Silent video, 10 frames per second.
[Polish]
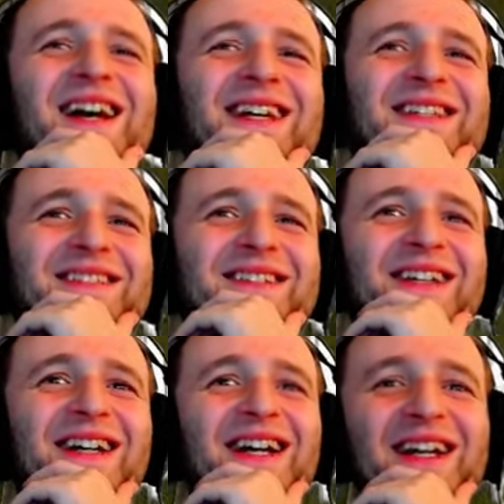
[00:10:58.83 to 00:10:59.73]
jaja są.
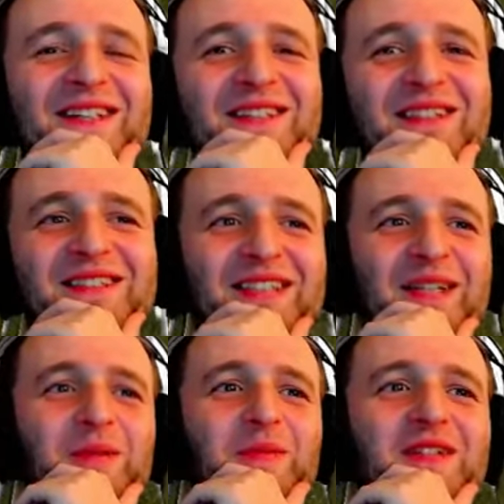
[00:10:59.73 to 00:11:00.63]
I to jeszcze z
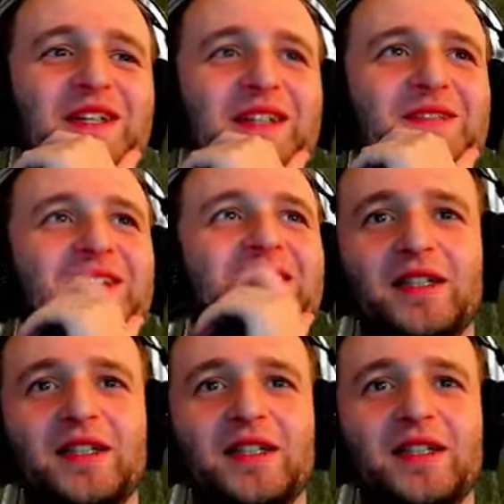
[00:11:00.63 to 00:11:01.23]
takim opóźnieniem.